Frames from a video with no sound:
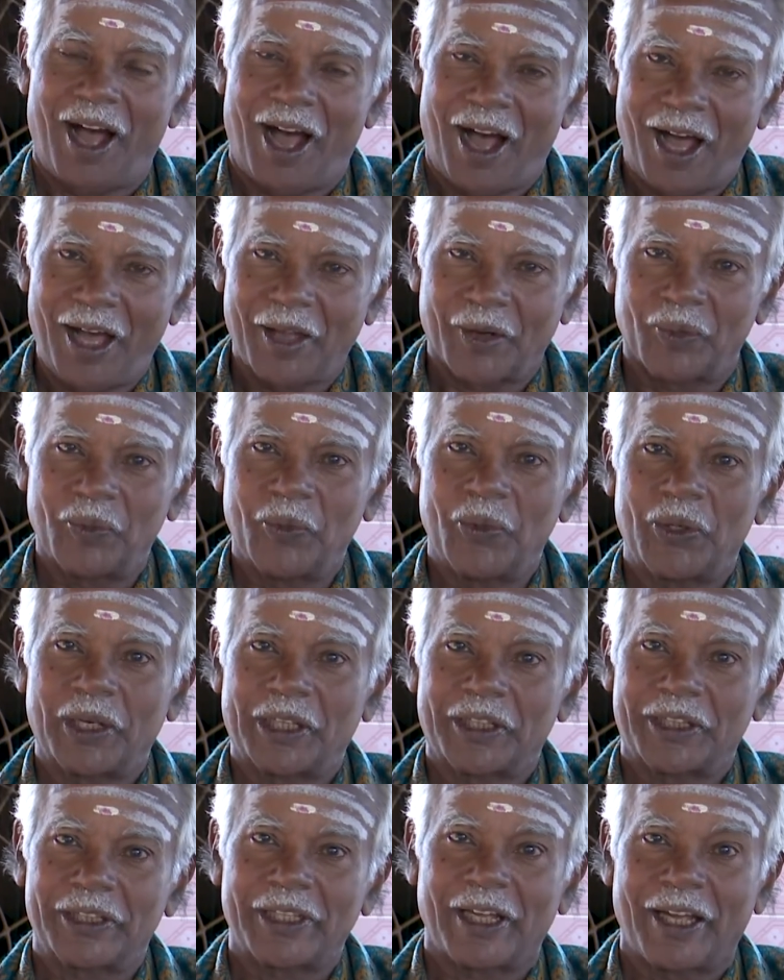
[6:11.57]
ஆறு
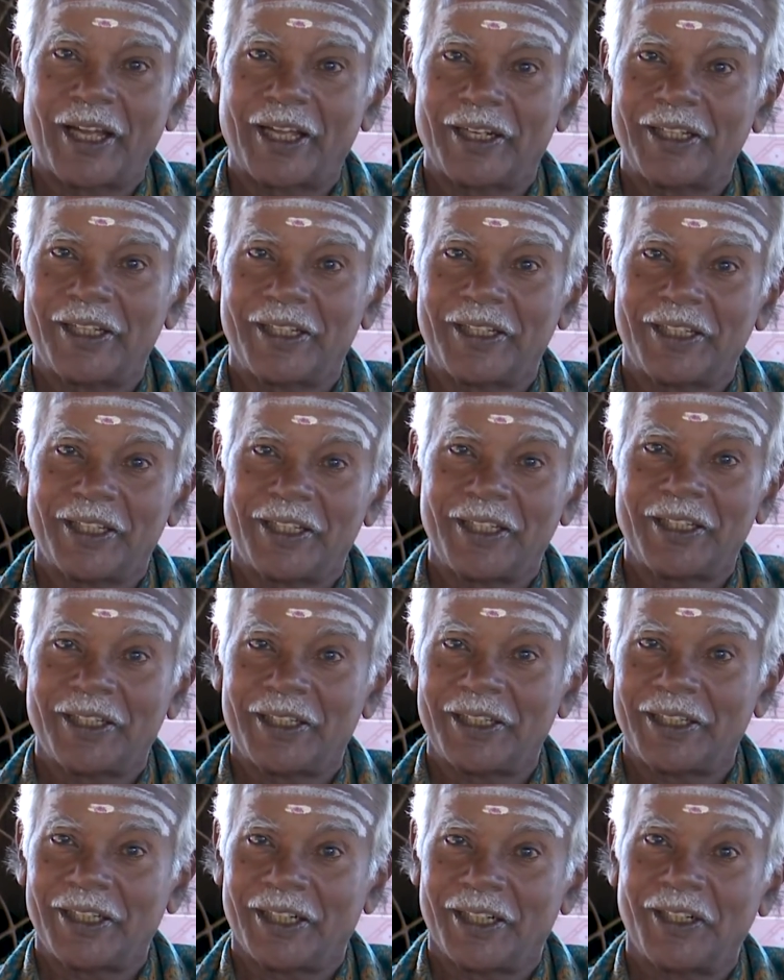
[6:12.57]
முகத்தானுக்கு
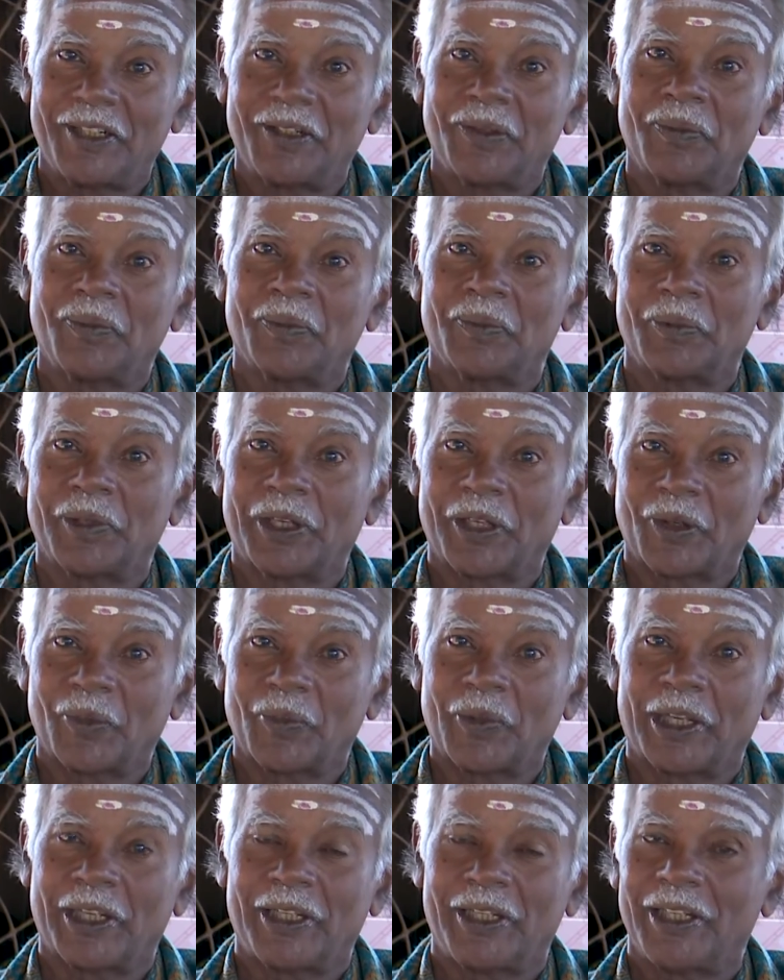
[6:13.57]
இங்கு எண்ணும்
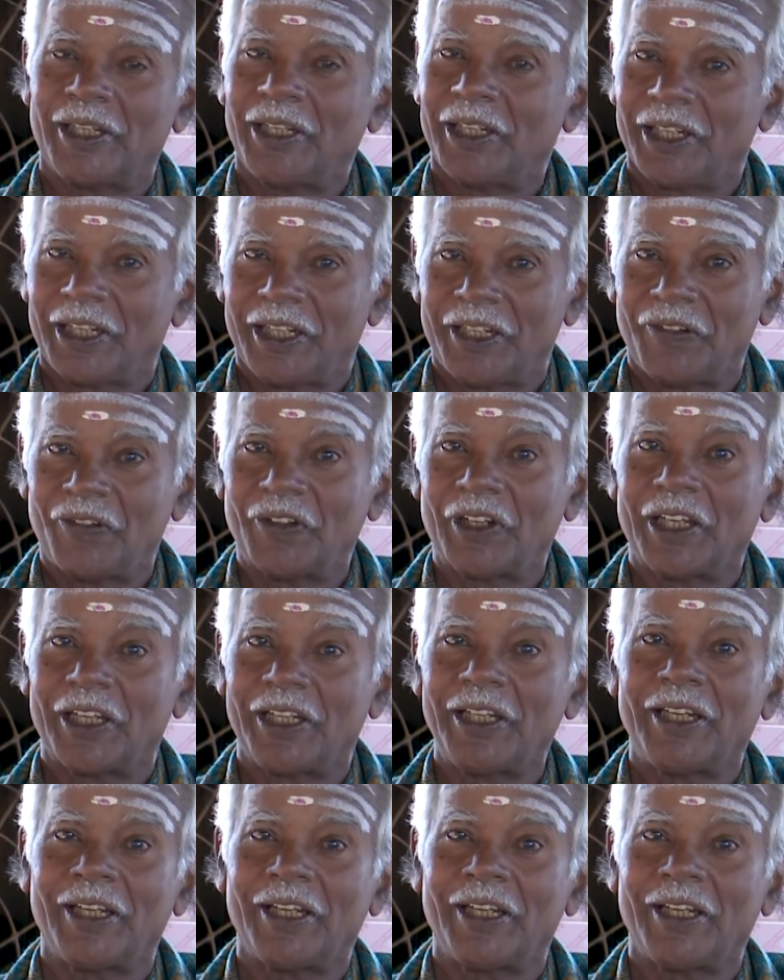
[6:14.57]
பெருமை இவை